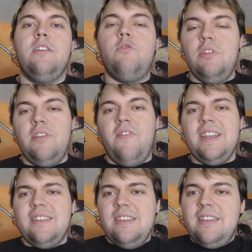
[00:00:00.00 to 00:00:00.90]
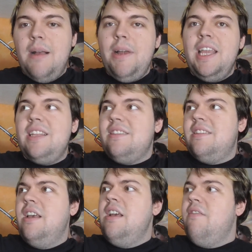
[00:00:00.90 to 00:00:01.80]
Gut, was ist aber
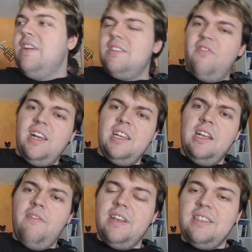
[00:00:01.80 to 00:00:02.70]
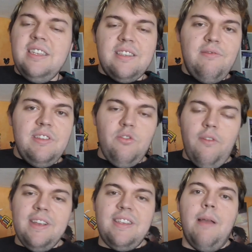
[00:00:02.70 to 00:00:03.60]
jetzt? Was war, was ist,
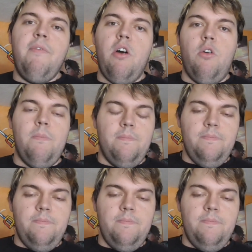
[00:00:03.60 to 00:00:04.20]
wieso, weshalb, warum?